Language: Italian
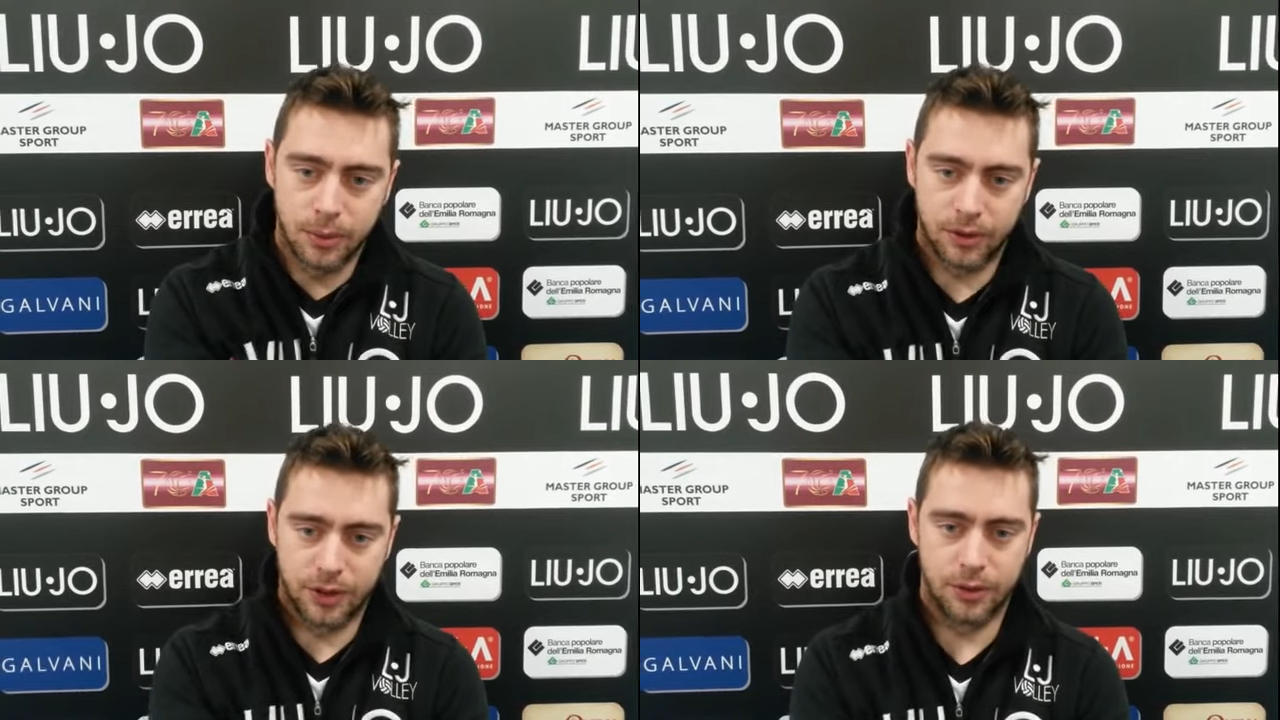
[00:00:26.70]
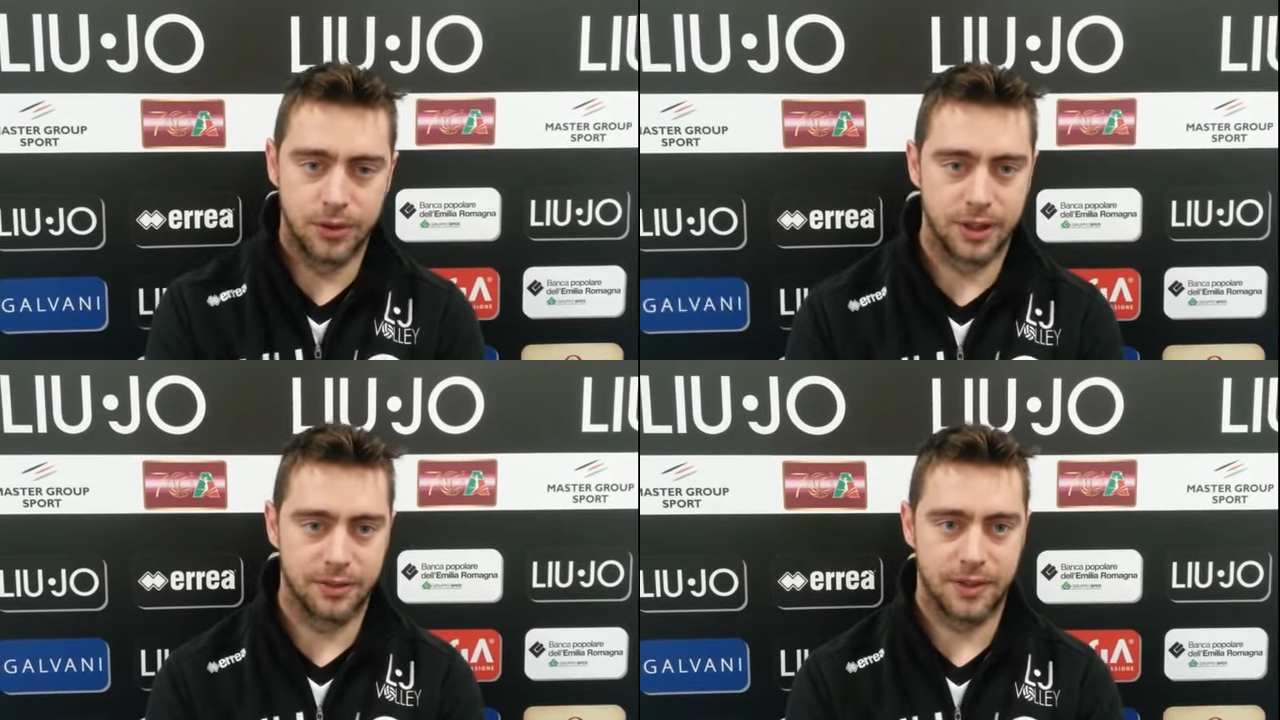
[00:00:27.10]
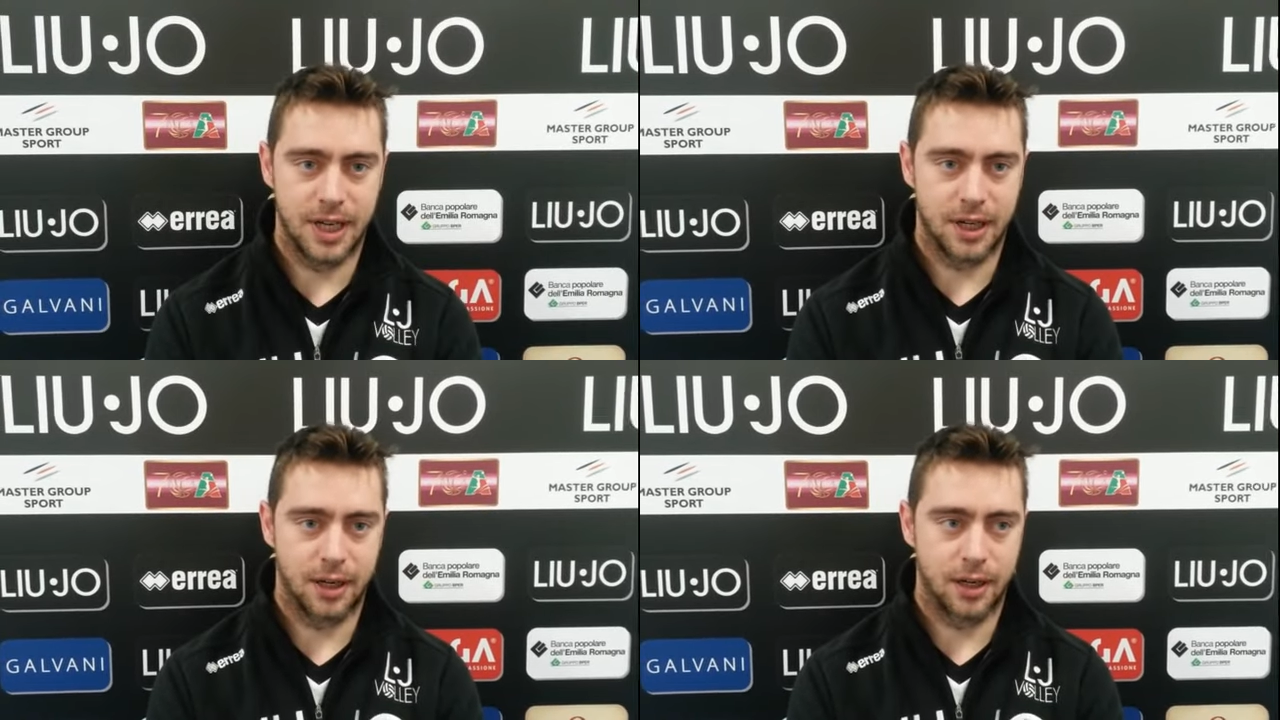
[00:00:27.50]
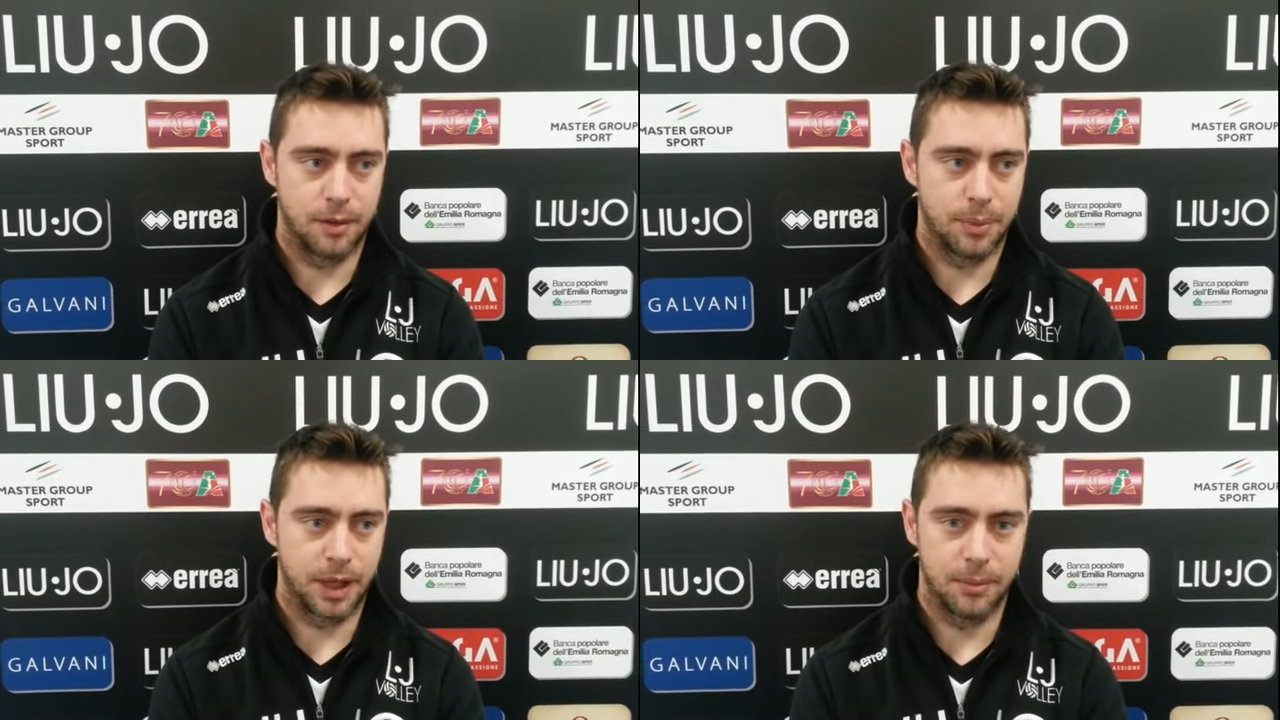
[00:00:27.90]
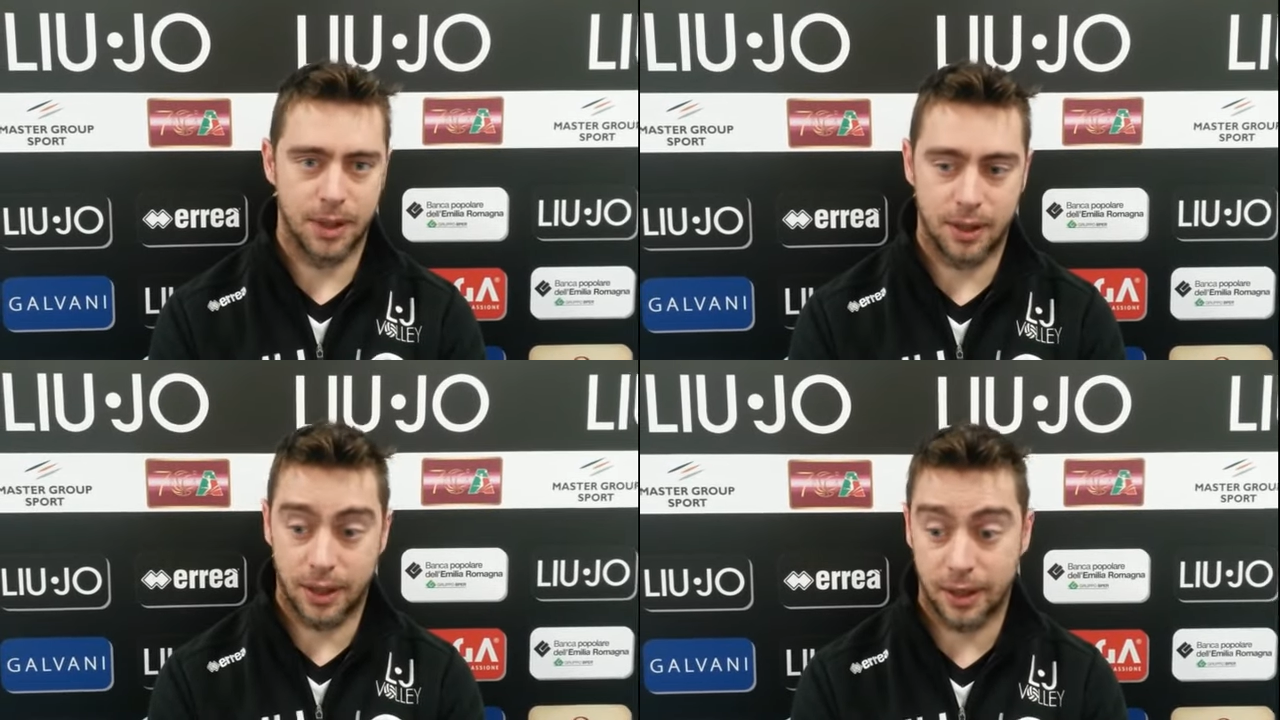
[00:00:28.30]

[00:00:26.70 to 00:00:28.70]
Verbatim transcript: comunque siamo riusciti a fare prima